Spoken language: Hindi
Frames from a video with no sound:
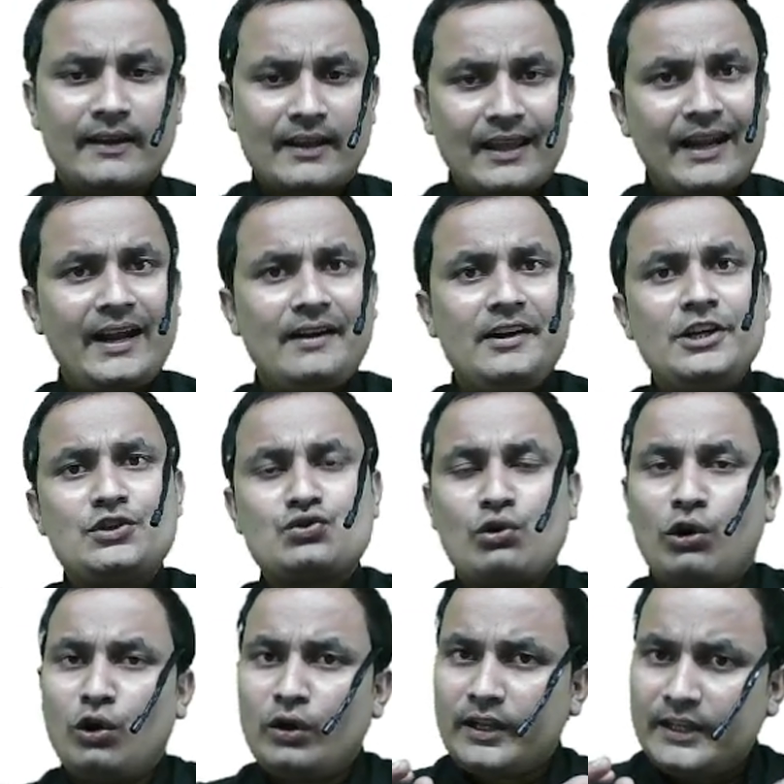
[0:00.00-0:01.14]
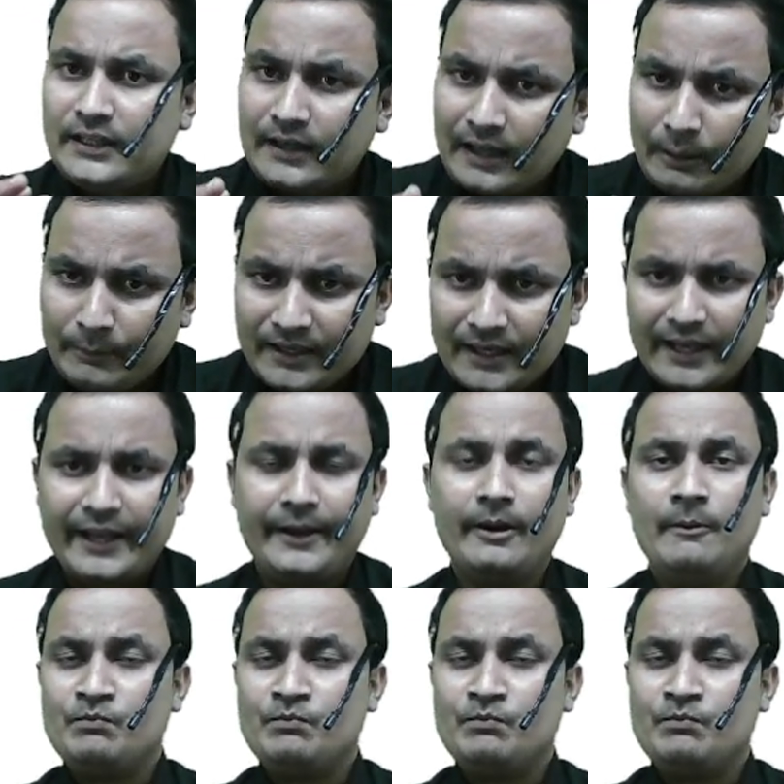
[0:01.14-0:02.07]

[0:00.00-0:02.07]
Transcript: क्रेडिट्स ऑल इनकम एंड गेन